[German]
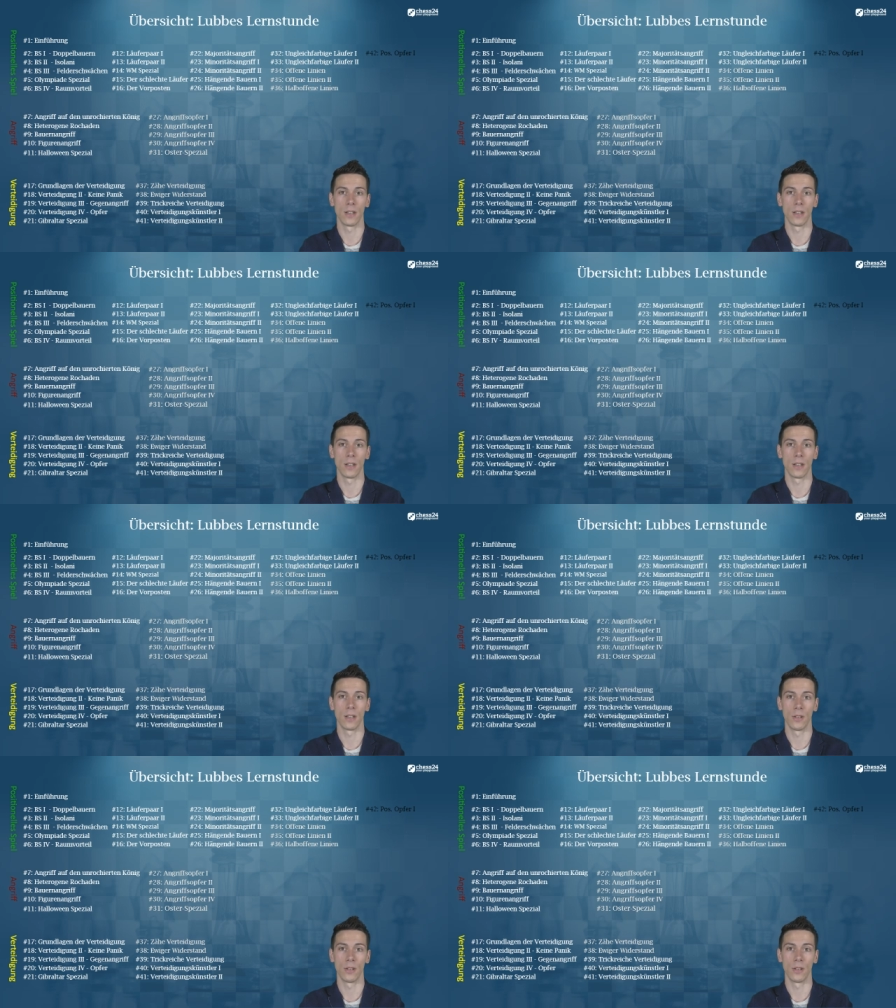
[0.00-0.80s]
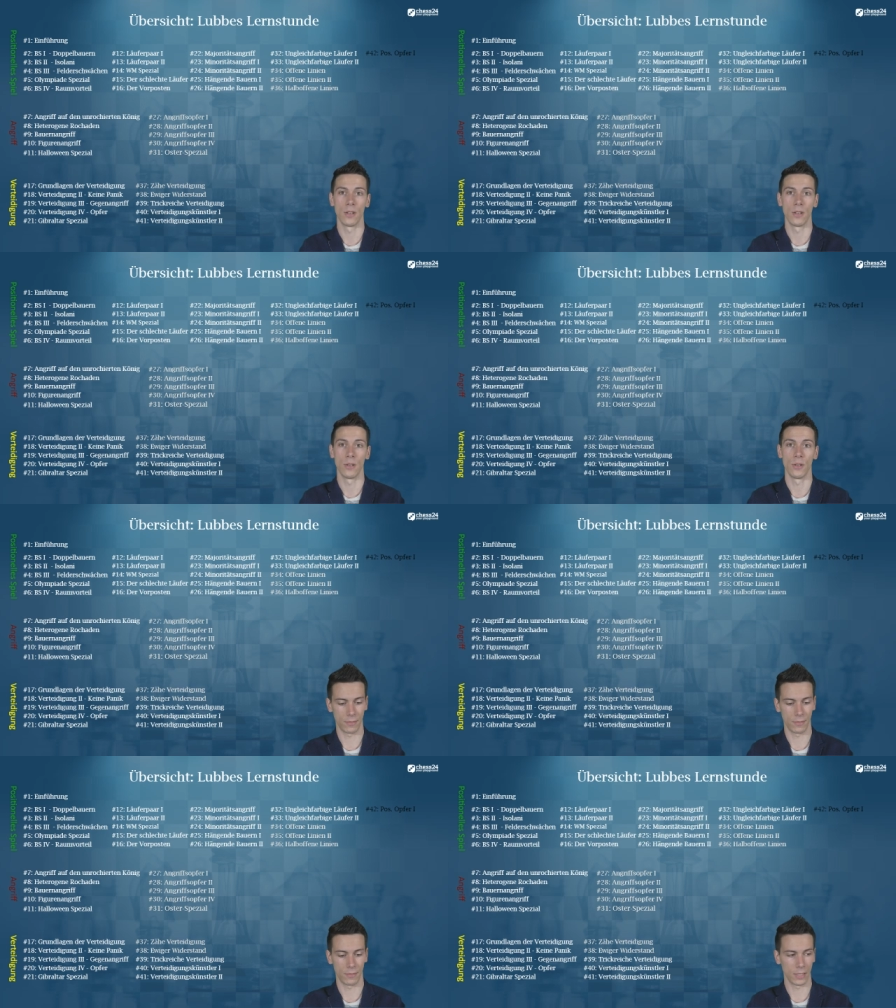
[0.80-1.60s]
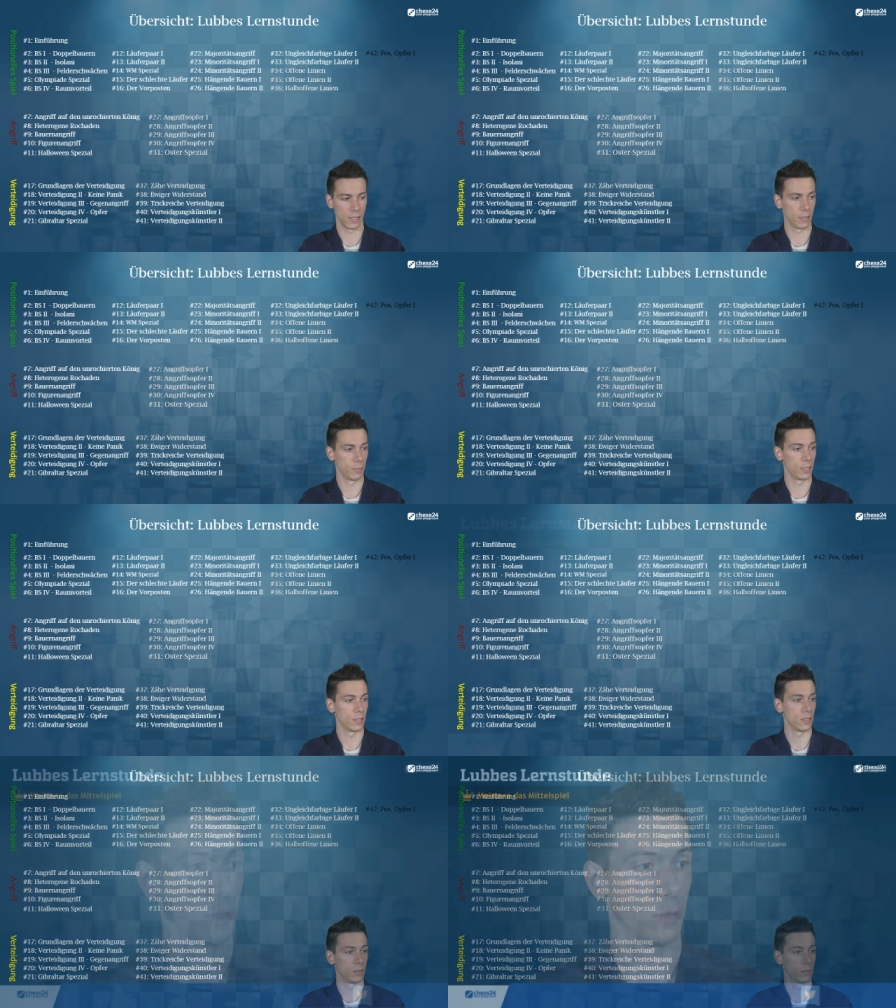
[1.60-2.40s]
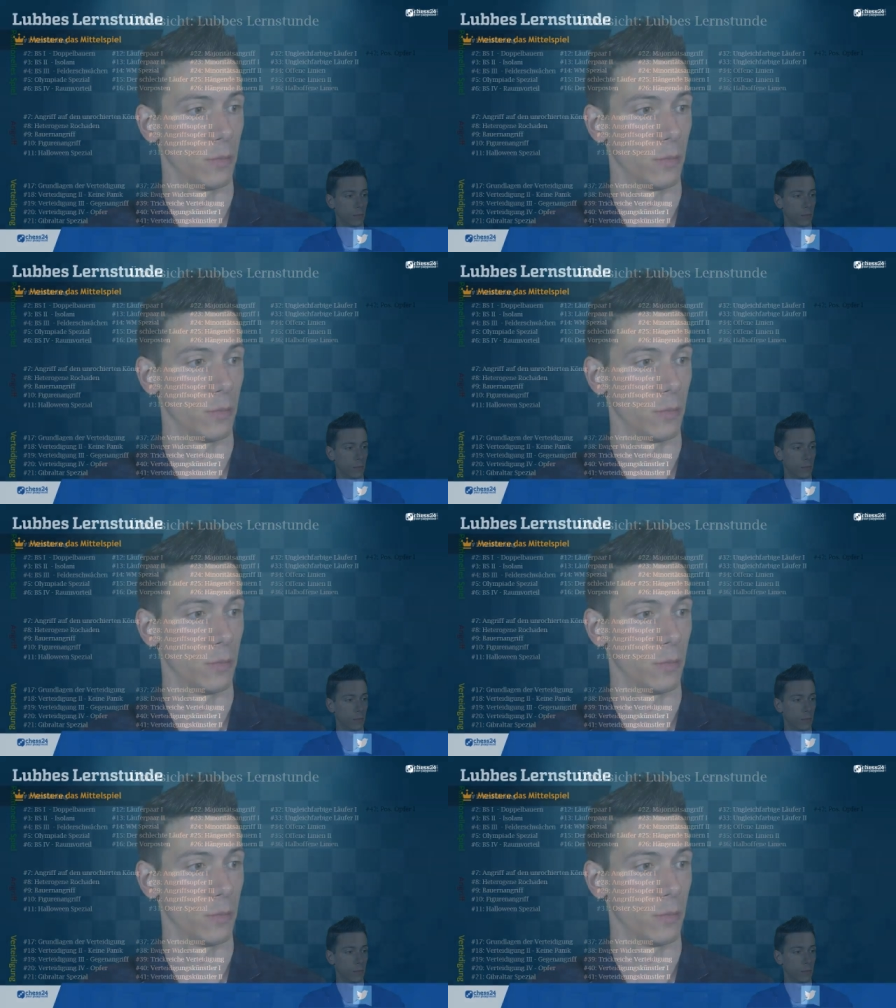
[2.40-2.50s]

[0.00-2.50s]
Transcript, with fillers: Und oh, ich sehe gerade, die Kamera wackelt ein bisschen, aber